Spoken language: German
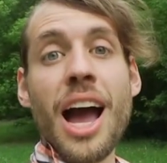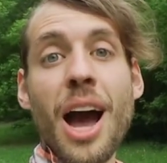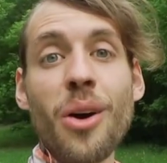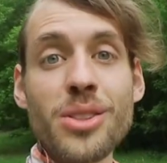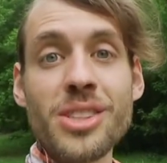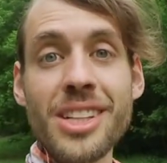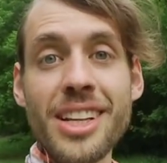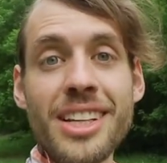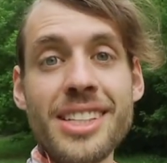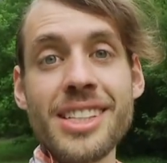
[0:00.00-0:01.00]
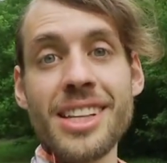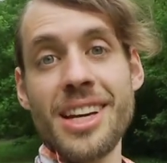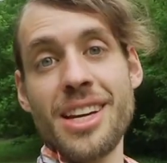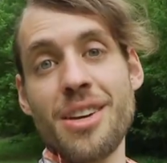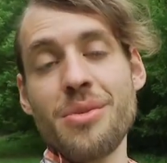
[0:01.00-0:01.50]

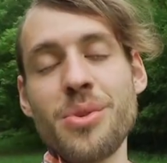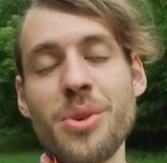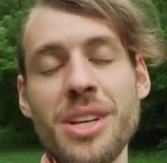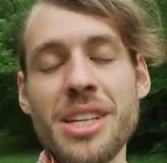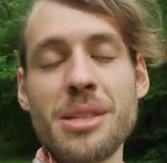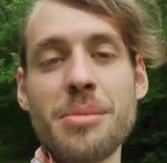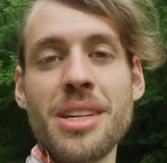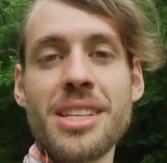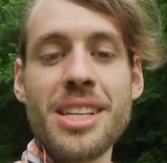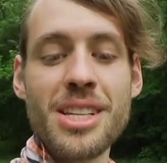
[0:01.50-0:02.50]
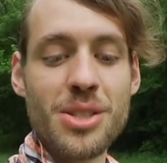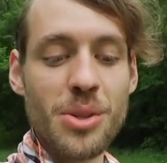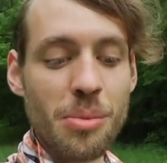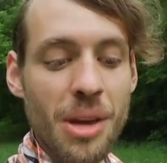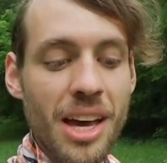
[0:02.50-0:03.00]
ausgeglichener fühle ich mich,
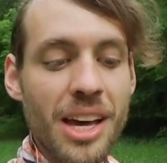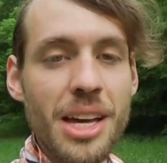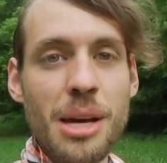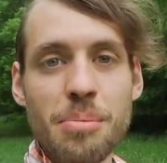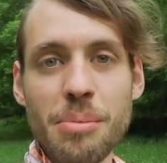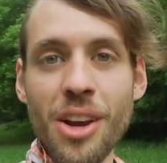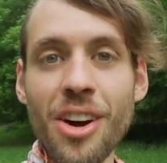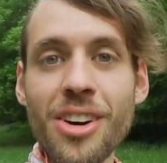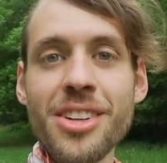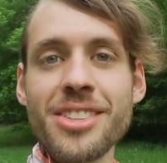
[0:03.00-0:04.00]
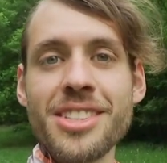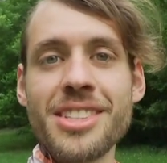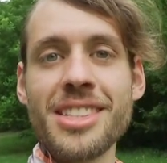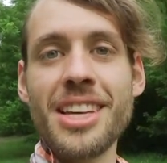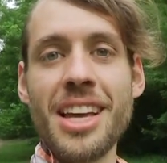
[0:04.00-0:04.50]
desto mehr
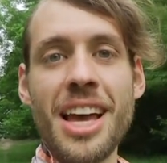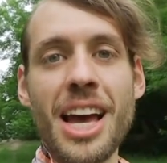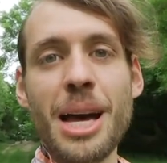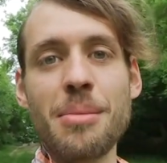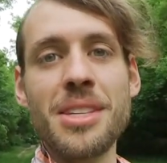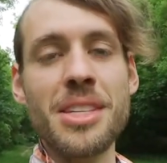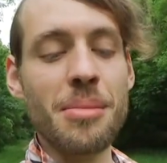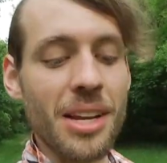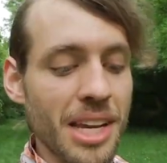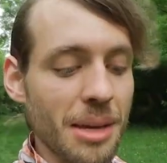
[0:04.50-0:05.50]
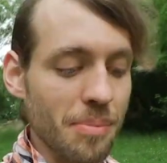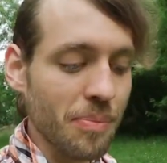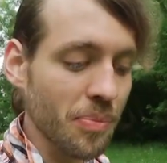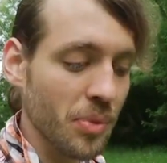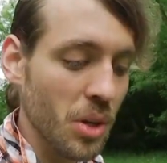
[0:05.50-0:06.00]
Balance habe ich im Leben.